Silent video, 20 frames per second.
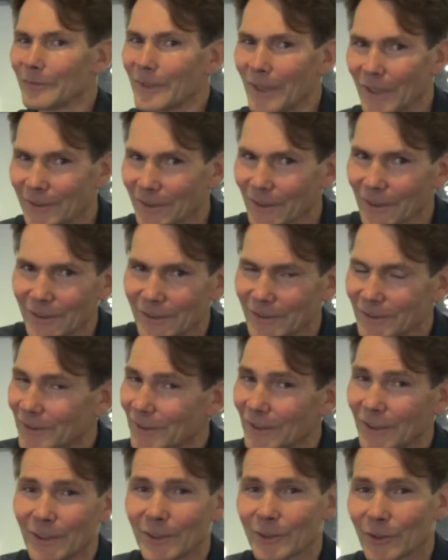d'être
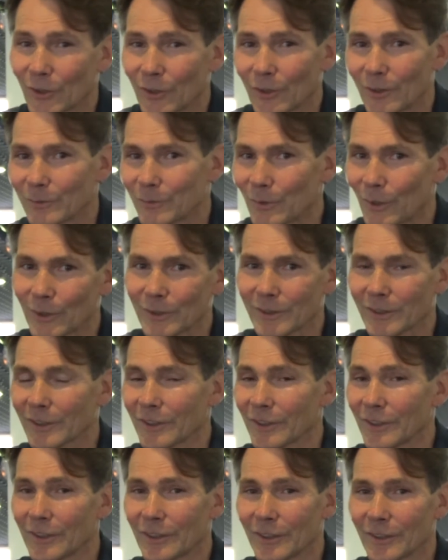ici dans
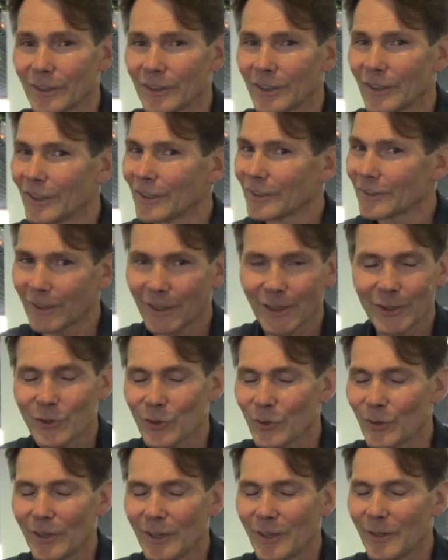votre très
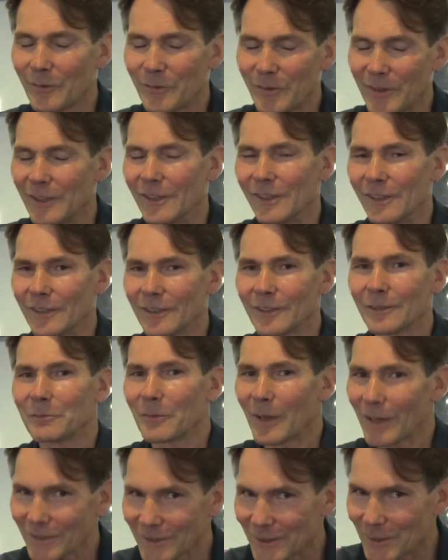jolie ville.
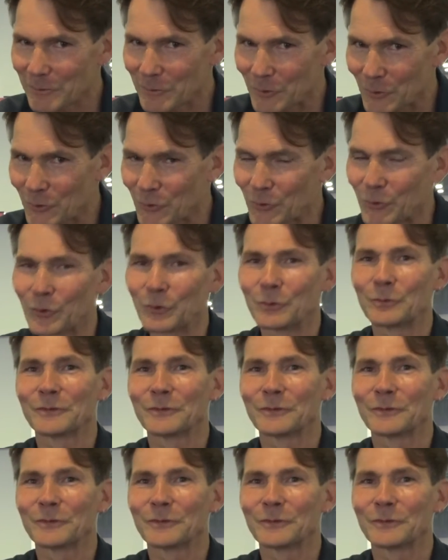Merci beaucoup.